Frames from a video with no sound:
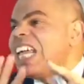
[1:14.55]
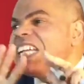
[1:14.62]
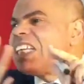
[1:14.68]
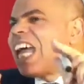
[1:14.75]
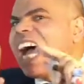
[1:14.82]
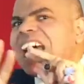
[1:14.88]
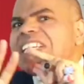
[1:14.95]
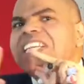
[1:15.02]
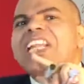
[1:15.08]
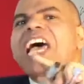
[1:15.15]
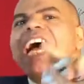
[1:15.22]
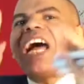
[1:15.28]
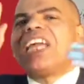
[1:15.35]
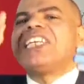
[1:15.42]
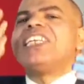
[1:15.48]
يعني
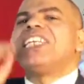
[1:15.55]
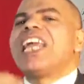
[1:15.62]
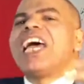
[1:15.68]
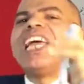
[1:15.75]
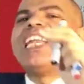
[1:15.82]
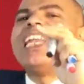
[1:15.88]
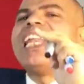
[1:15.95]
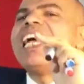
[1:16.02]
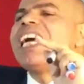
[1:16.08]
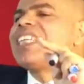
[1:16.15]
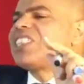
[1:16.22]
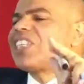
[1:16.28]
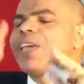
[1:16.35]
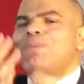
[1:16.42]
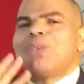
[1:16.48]
لا حيلة لا
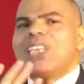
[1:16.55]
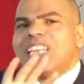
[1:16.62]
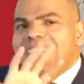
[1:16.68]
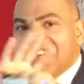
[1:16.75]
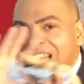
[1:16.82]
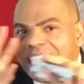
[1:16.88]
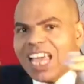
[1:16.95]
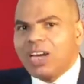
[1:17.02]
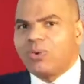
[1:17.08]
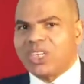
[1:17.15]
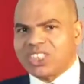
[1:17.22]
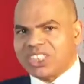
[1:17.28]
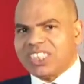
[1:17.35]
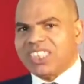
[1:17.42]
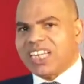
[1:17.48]
سبيل لا
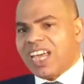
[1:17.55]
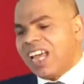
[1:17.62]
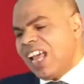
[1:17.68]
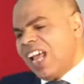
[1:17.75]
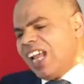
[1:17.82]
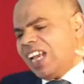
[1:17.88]
وسيلة